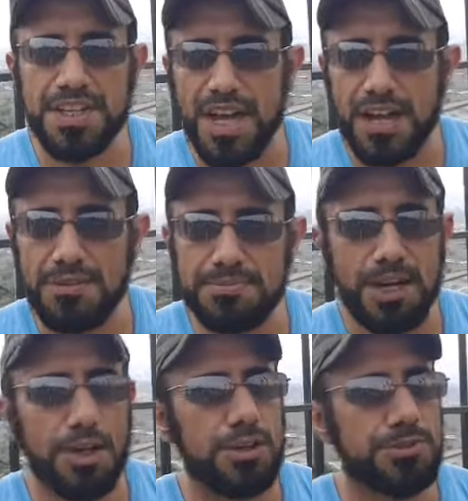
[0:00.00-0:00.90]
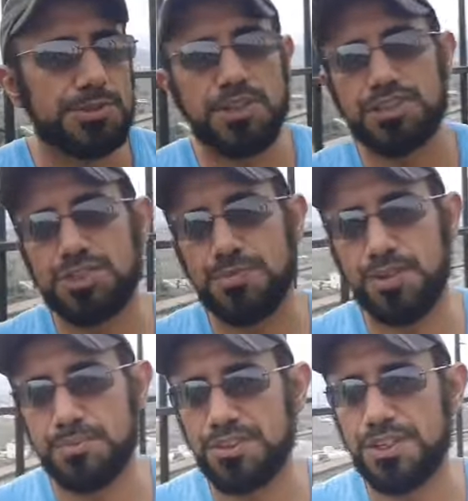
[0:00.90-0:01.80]
يخاف مع خوف يصبح الجسم
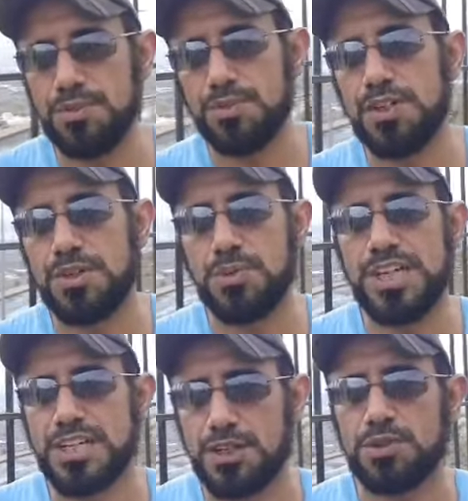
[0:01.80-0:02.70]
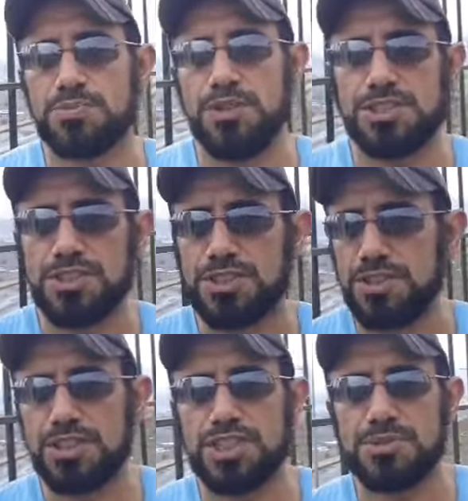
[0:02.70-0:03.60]
حمضي ويكره يصبح
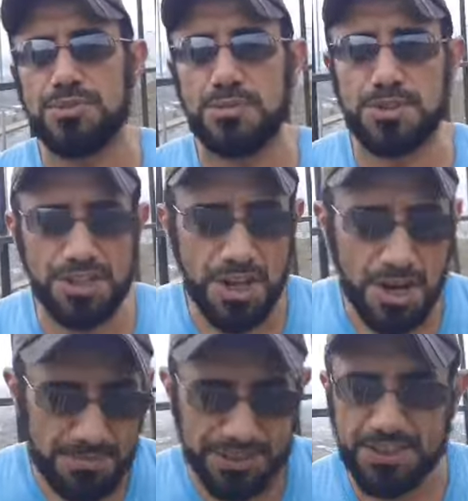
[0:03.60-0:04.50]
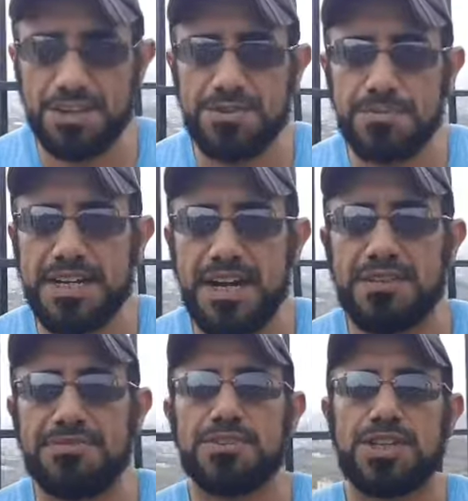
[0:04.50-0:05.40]
الجسم حمضي فتضعف
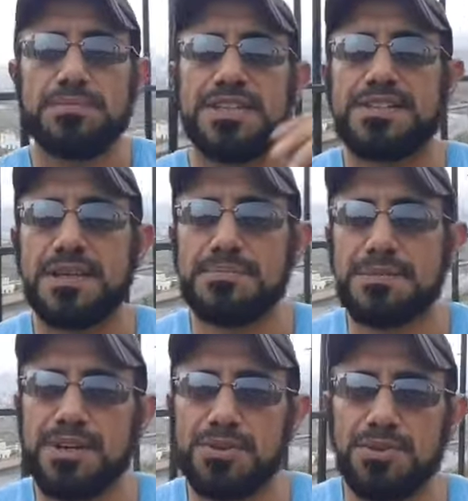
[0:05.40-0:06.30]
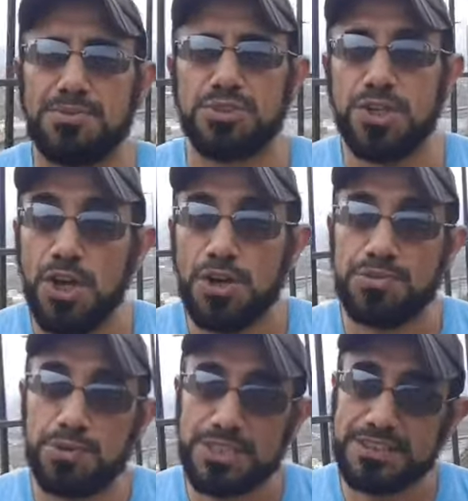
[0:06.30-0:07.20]
المناعة فيصاب الإنسان بأمراض ويموت
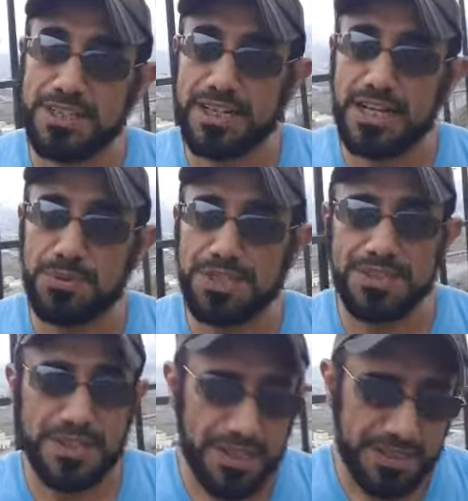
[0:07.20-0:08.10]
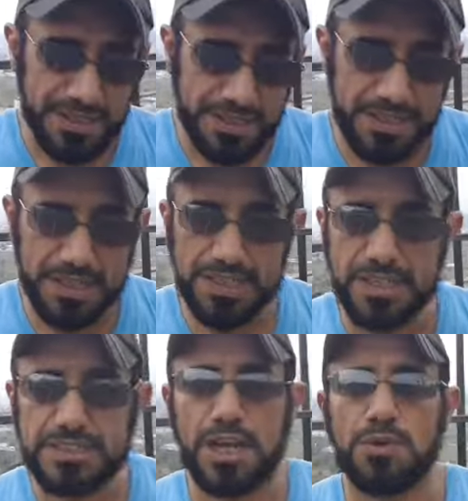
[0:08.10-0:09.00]
وفي الوسط القلوي
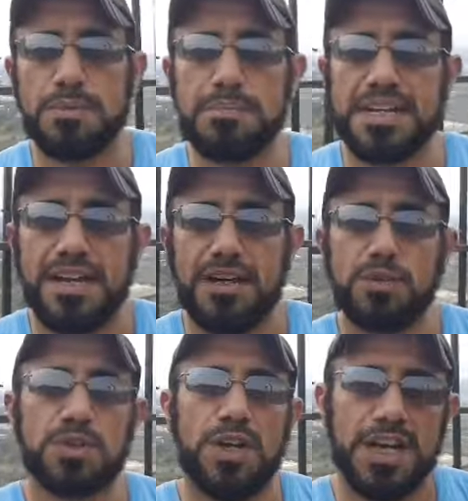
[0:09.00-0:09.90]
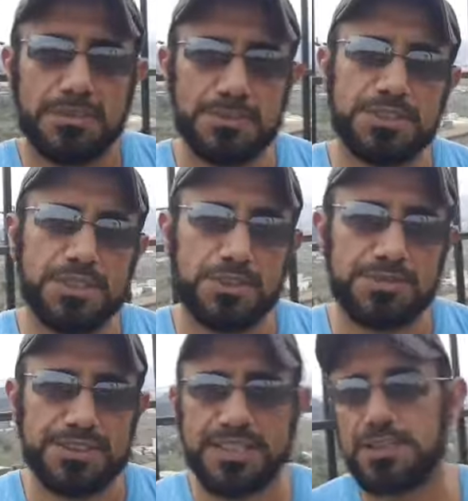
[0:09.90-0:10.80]
تقوى المناعة ونحارب البكتيريا
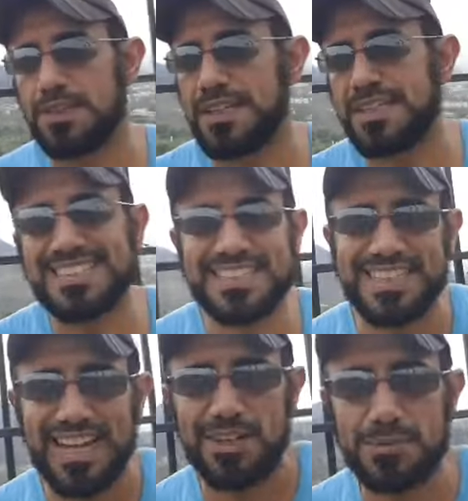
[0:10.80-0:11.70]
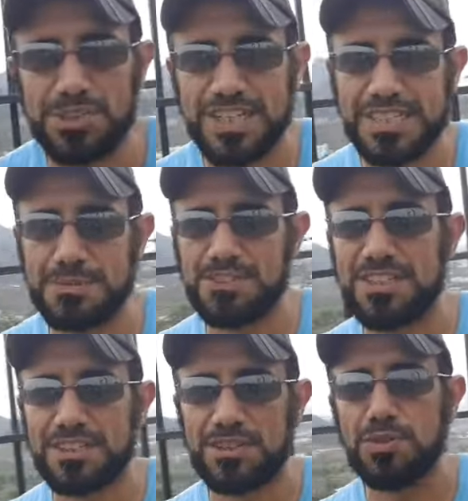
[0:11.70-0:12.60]
والفطريات وذلك ننصح وبشكل كبير
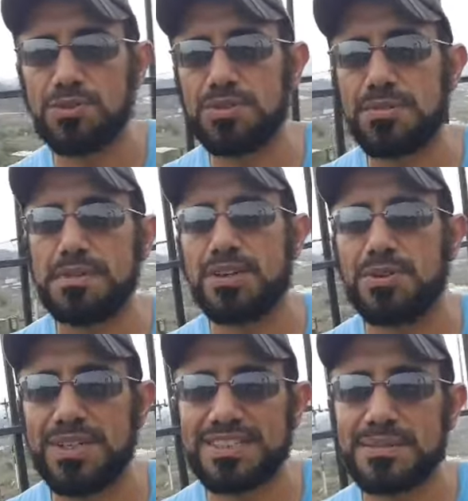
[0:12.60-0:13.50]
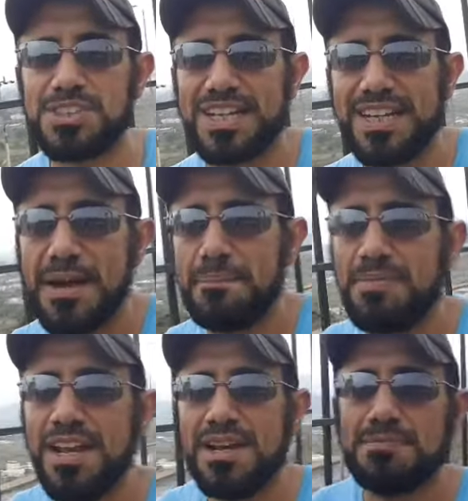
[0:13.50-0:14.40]
جدا تكون مأكولاتنا بشكل عام
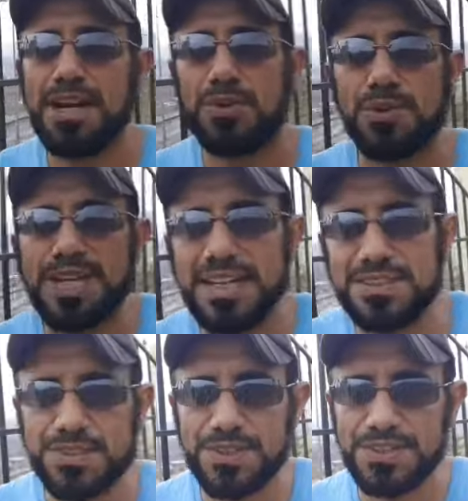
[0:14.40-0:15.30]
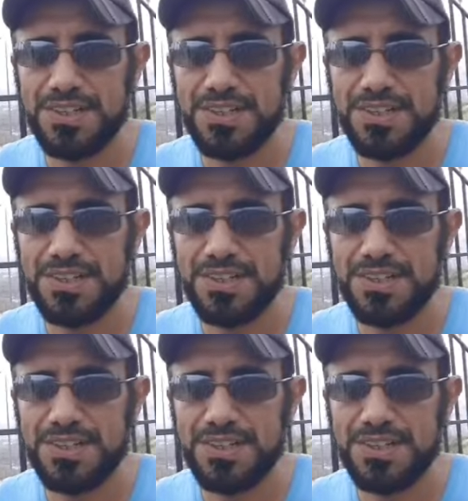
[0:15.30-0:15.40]
مأكولات